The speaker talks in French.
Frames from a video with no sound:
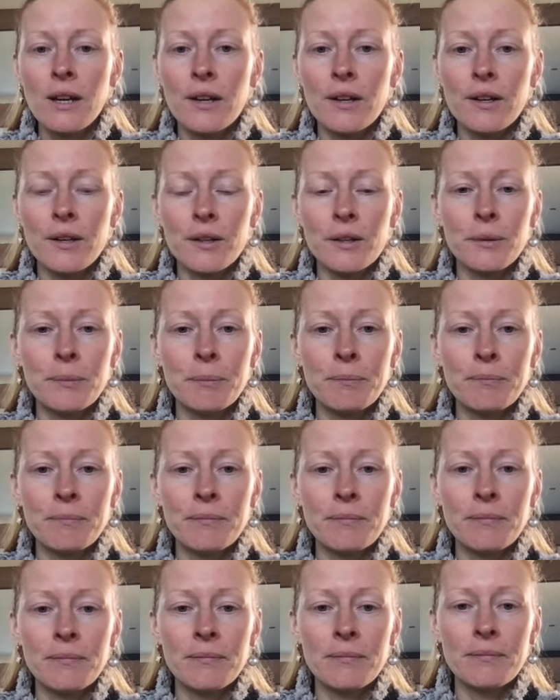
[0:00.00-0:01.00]

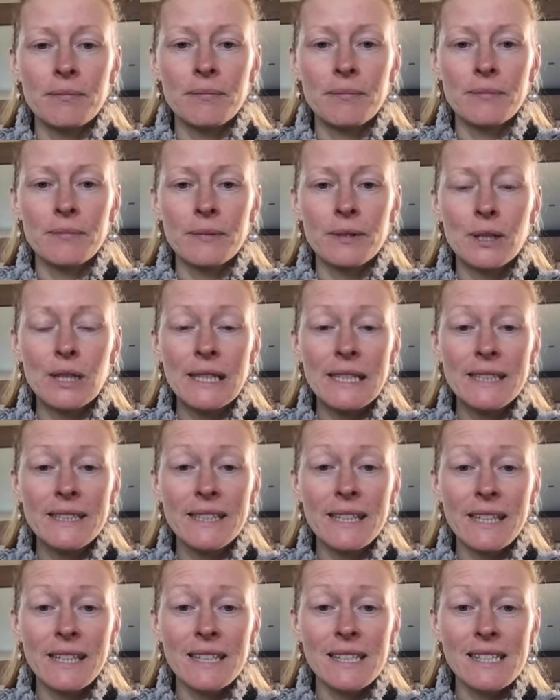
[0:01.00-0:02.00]
Euh,
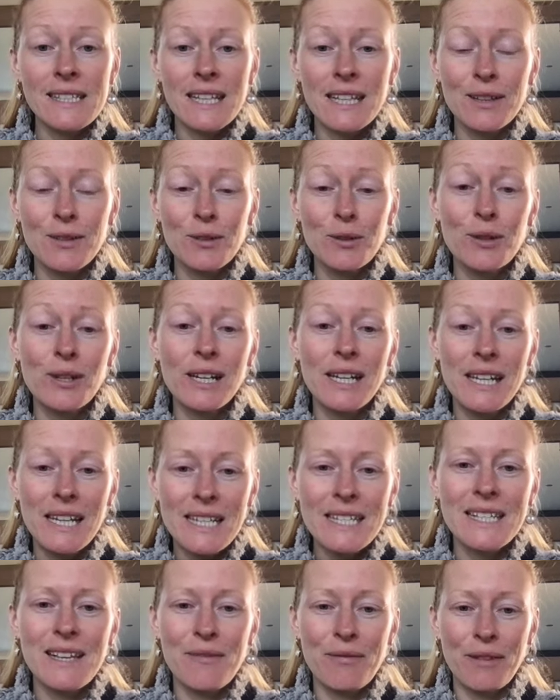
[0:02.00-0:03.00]
l'idée, c'est de
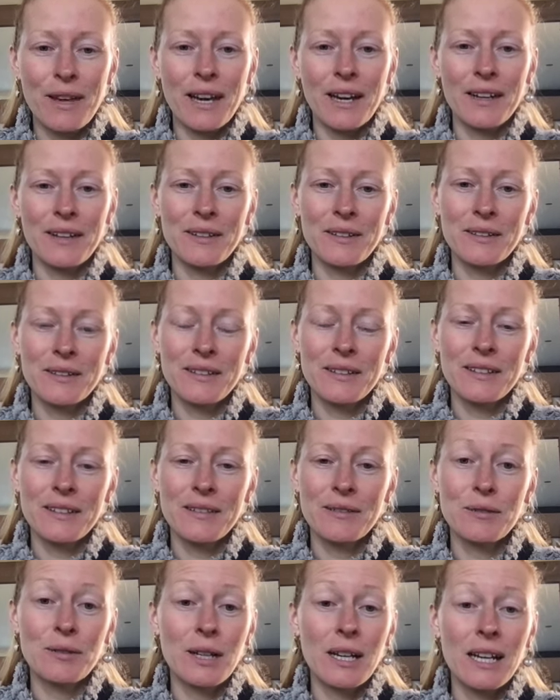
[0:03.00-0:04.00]
laisser faire.
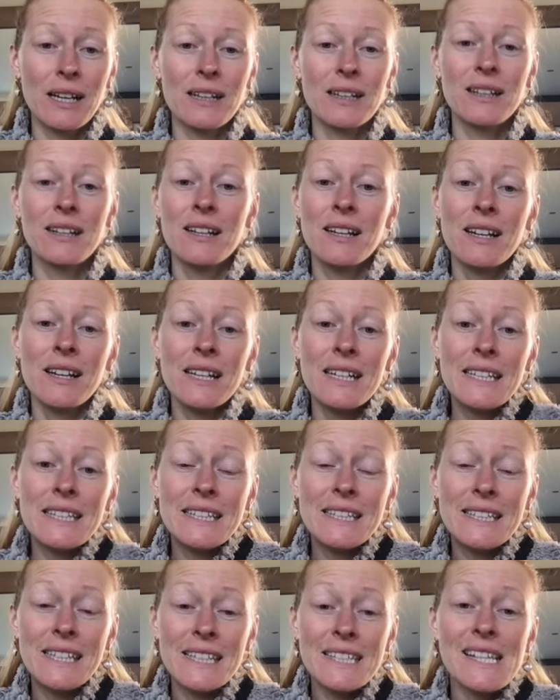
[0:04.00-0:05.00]
Voilà.
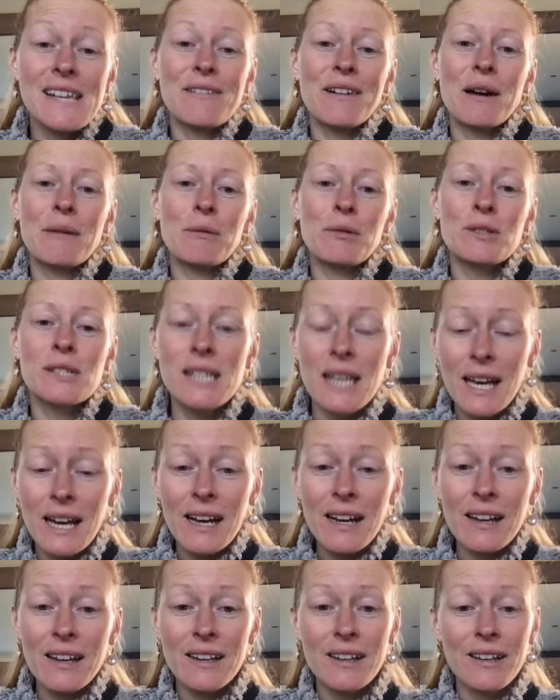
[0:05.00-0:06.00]
L'idée, c'est vraiment
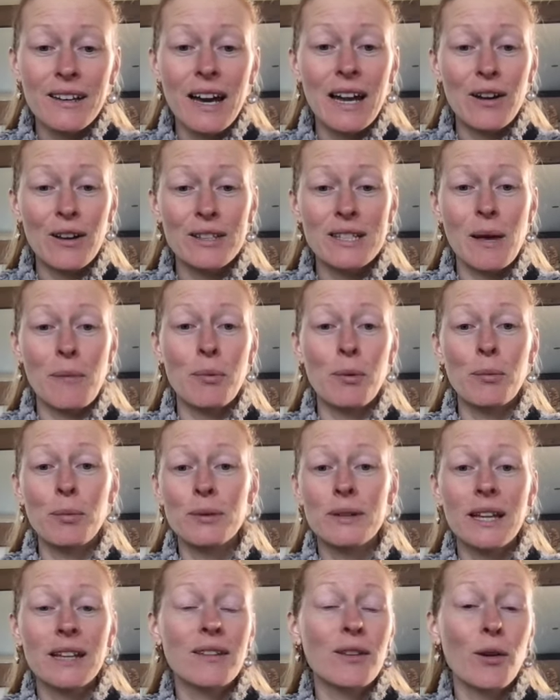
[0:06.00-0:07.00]
ça. Euh, alors, ça peut
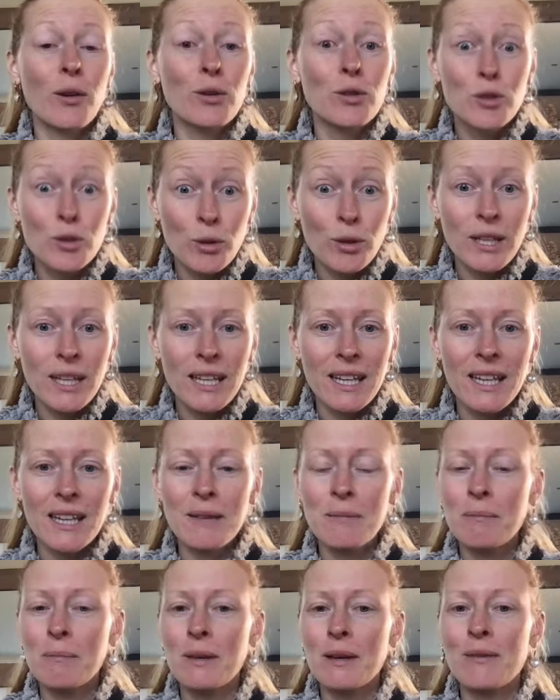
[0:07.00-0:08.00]
peut-être euh,
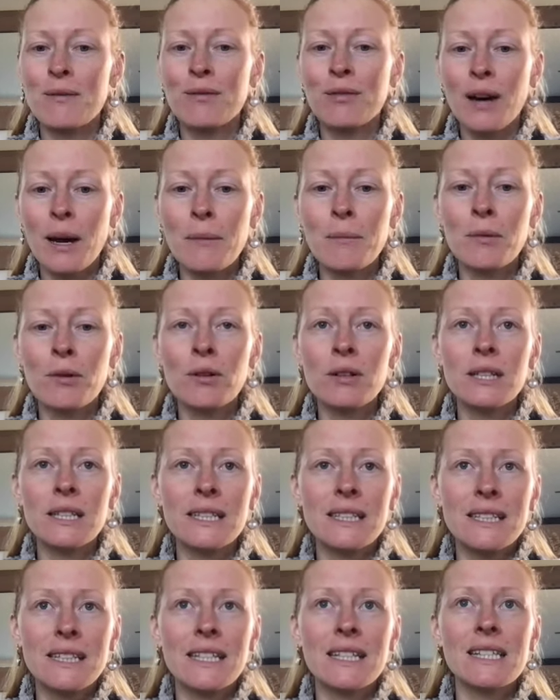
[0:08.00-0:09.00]
choquer, mais vraiment,
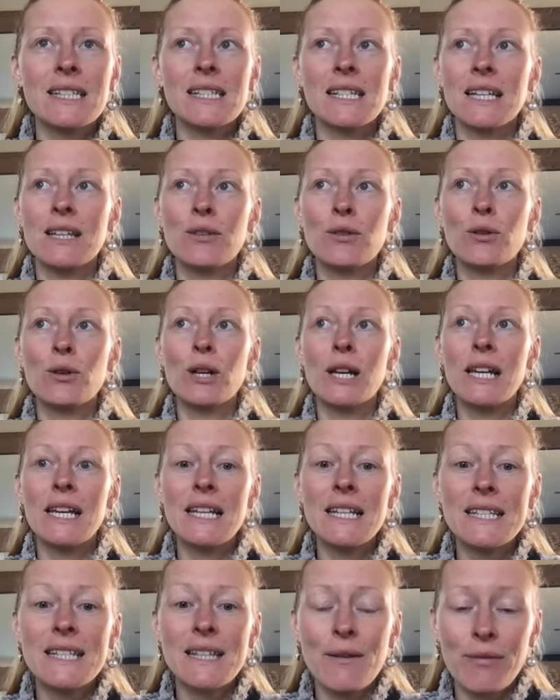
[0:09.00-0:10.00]
l'idée, c'est de
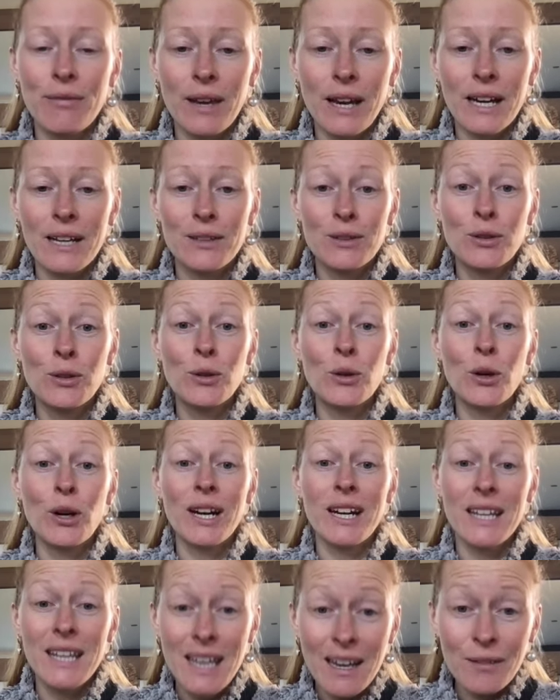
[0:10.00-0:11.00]
laisser faire. Ne
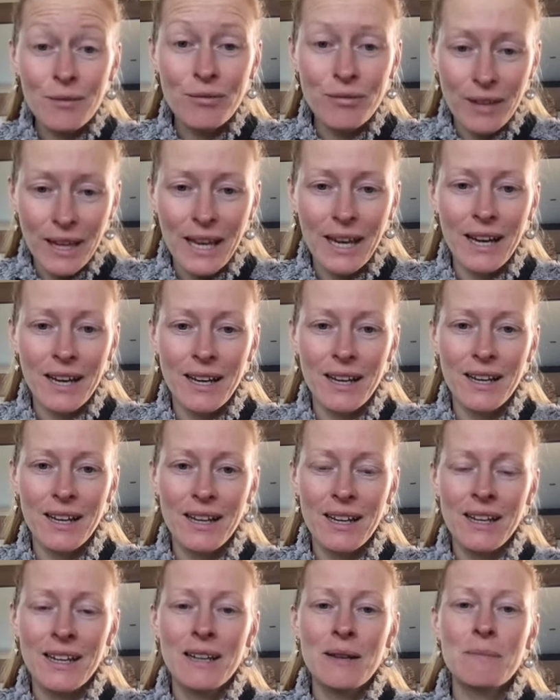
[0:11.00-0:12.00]
rien faire,
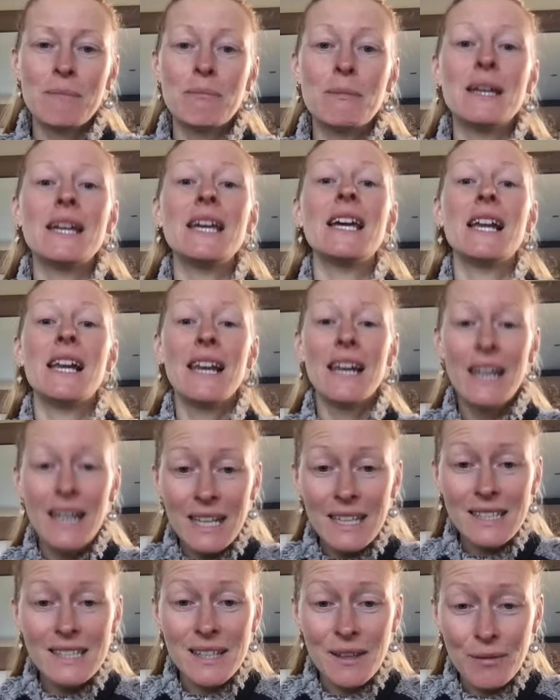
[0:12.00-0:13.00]
mais
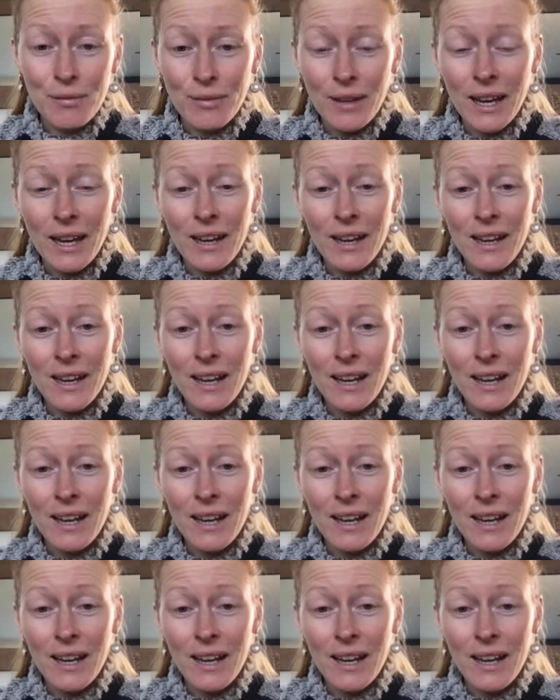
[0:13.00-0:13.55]
laisser faire.